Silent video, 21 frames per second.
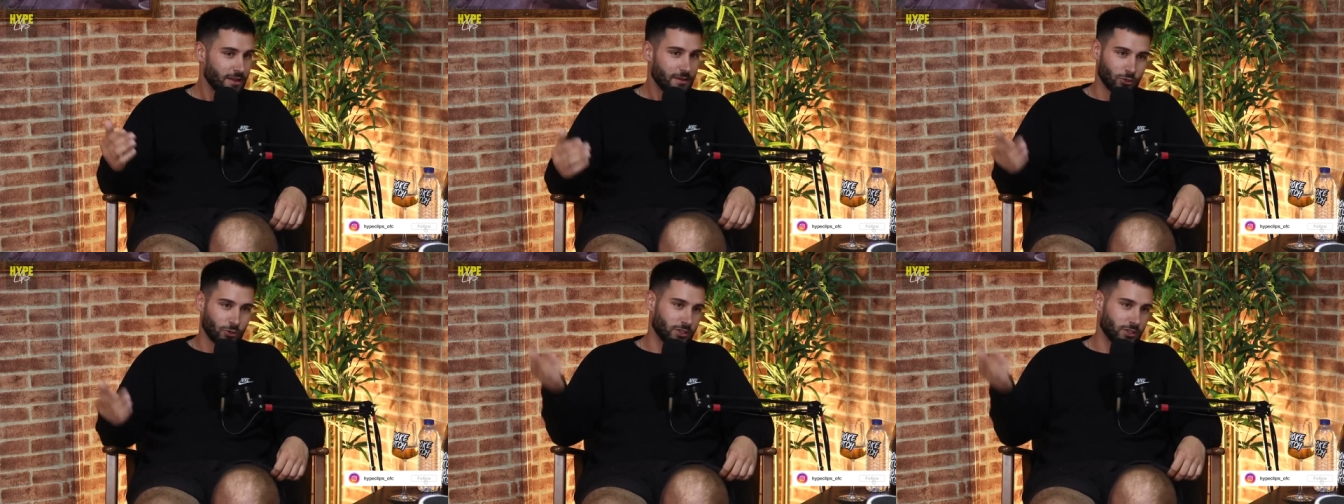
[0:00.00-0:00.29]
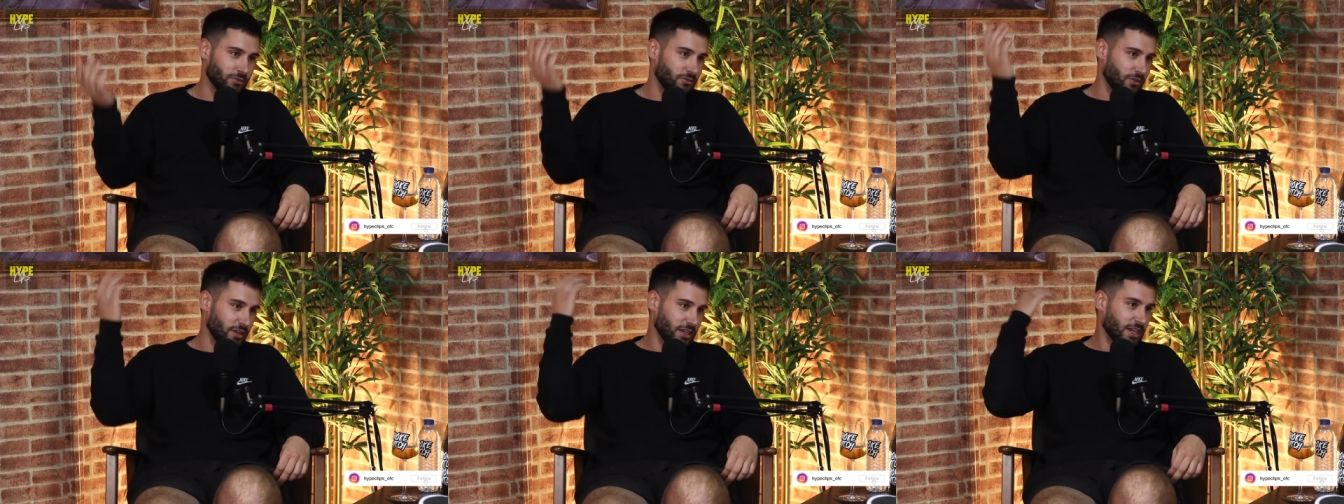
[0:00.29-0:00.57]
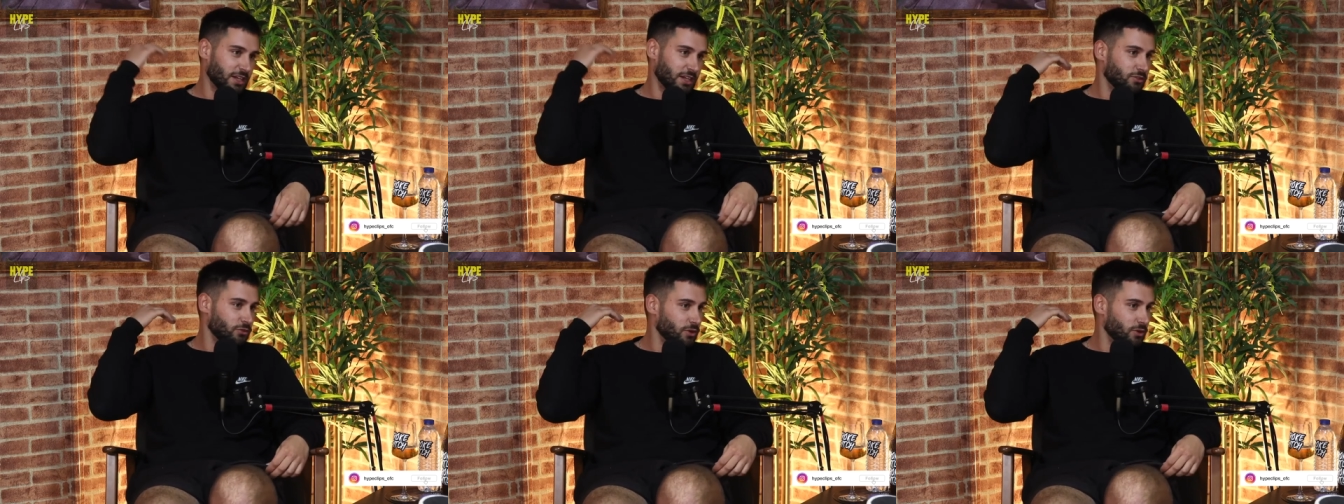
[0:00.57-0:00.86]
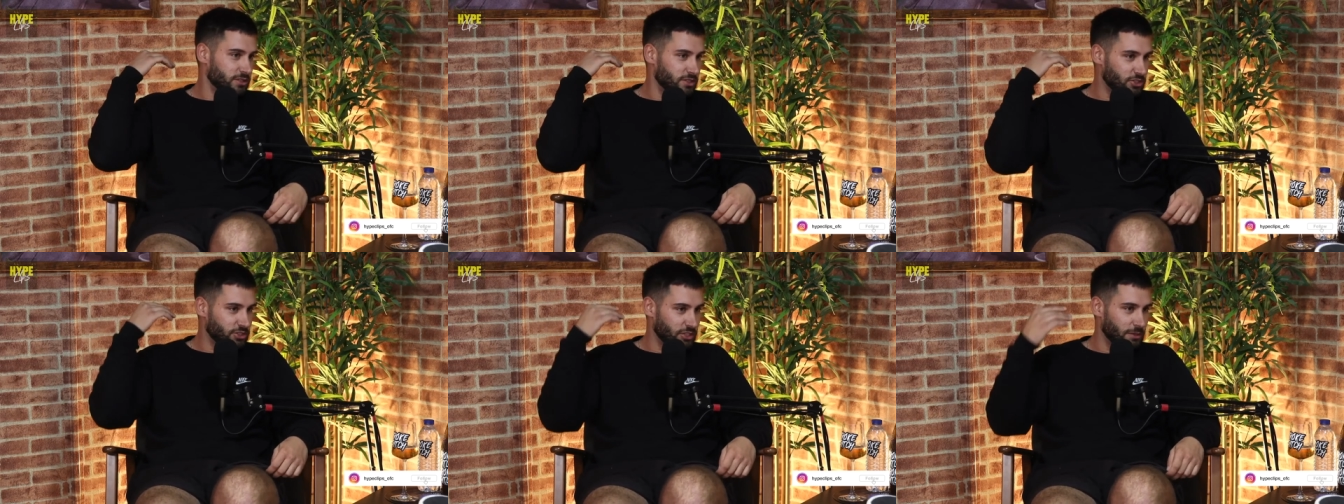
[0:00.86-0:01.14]
Estou-te a falar de
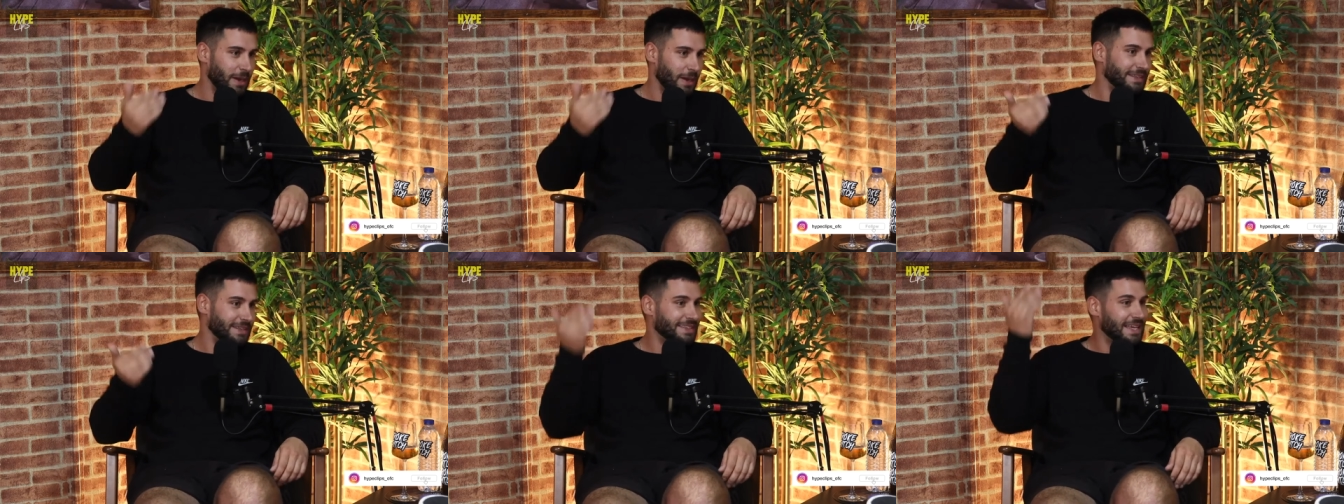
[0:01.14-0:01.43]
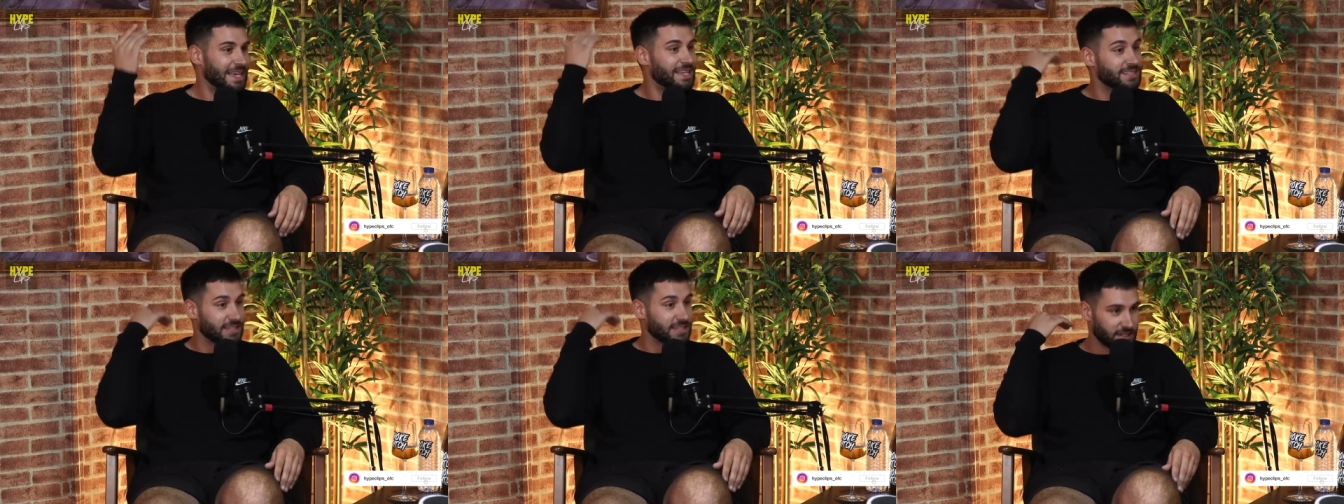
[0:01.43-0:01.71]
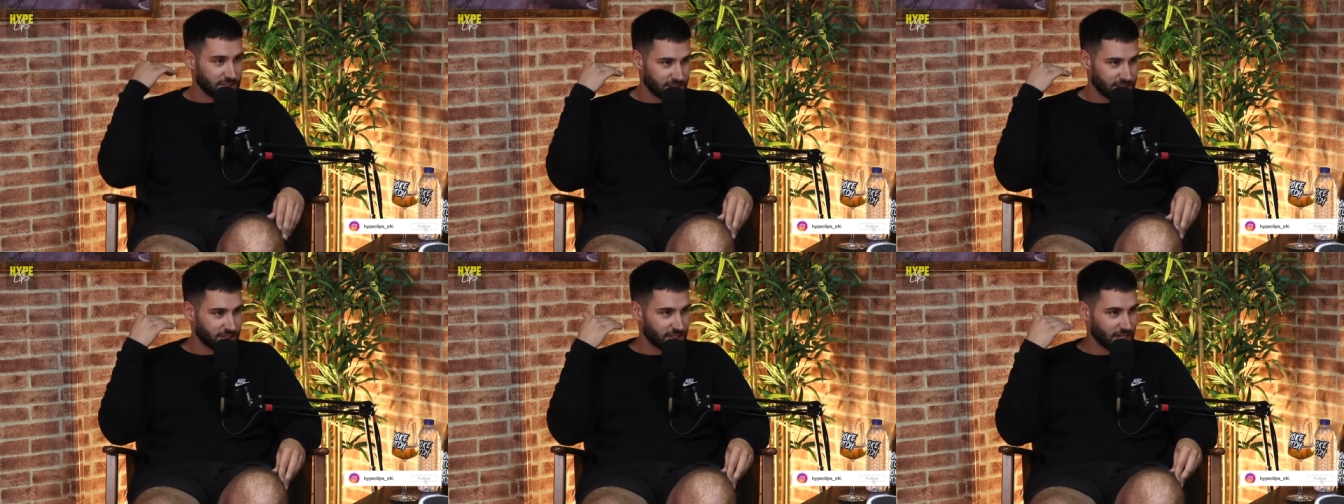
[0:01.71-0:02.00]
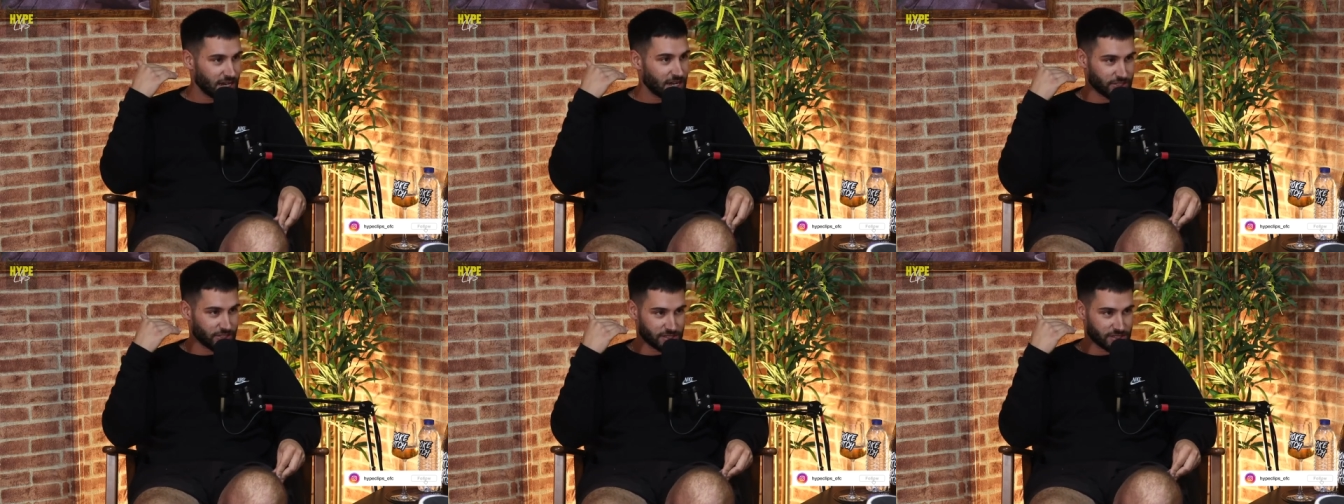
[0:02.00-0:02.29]
coisas tipo há Sim, 10 anos
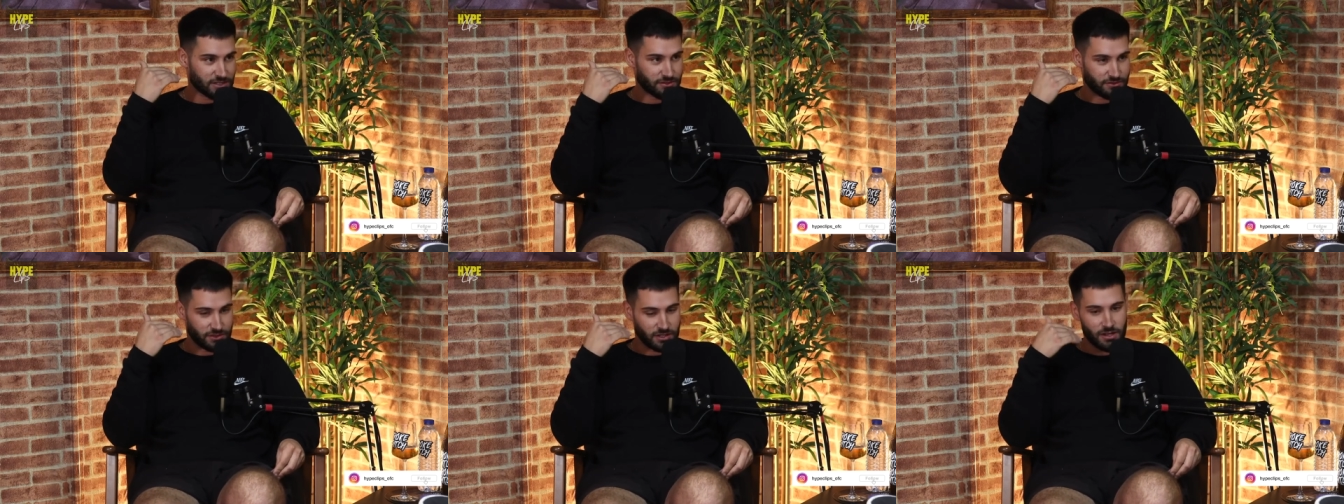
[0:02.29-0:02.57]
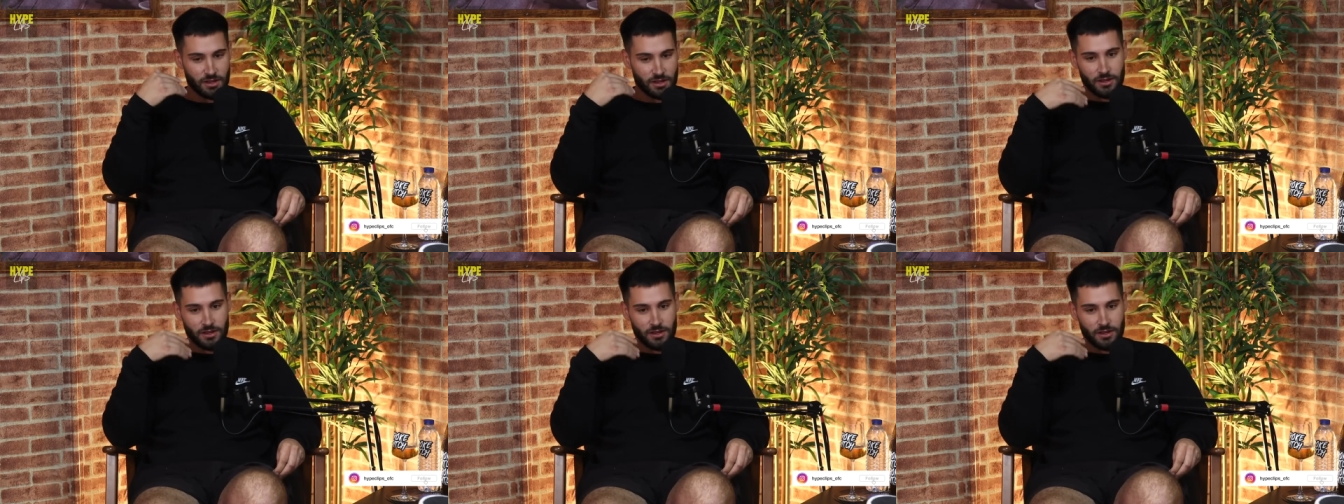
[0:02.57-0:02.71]
exato, atrás, estás a ver?